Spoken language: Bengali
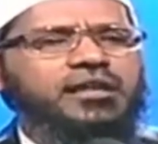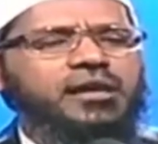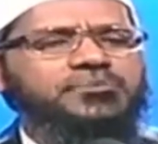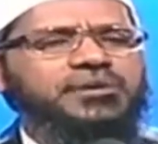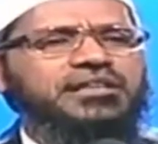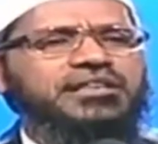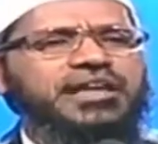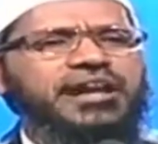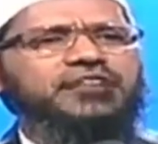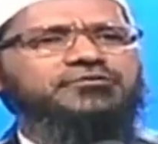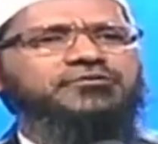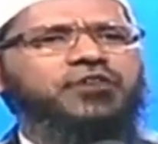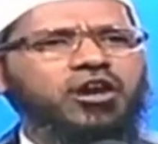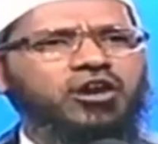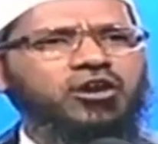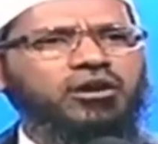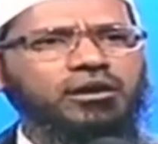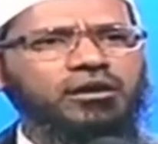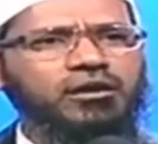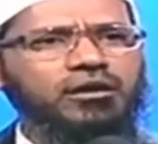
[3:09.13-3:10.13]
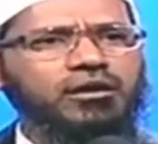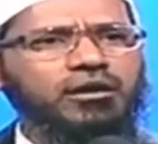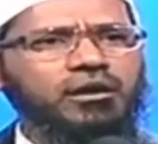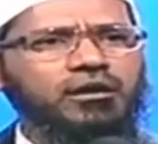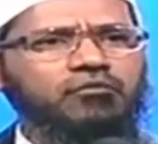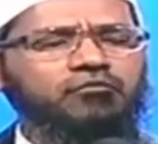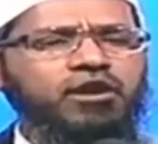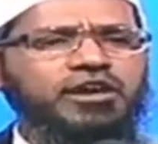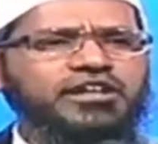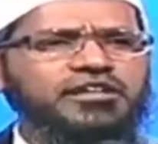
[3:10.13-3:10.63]
কমন চলুন সেটা মানি আমরা
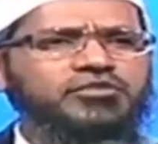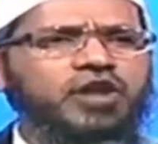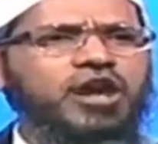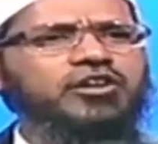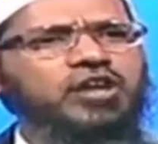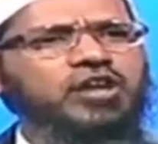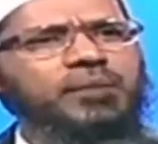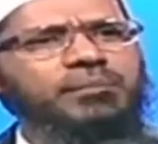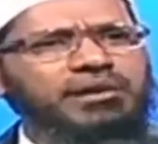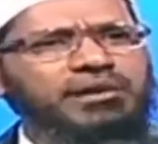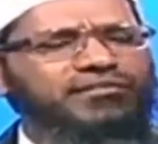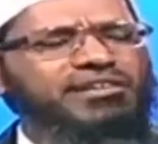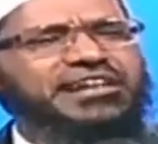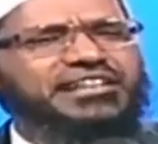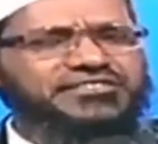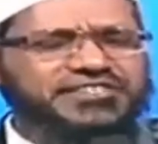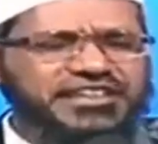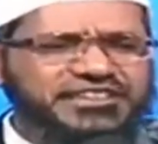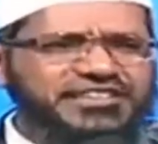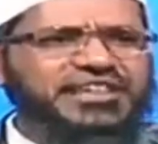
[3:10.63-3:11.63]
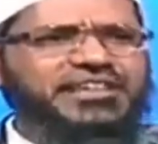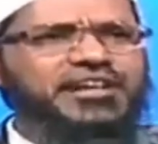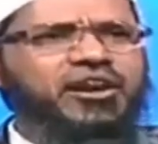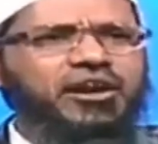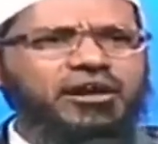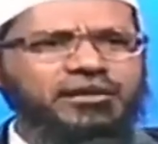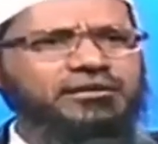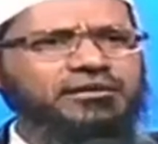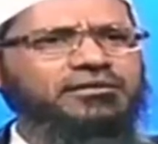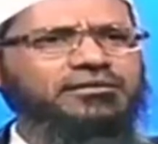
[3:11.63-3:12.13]
যেটা কমন না সেটা পরে দেখা
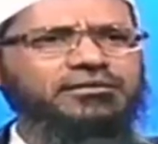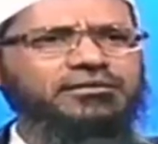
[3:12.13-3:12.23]
যাবে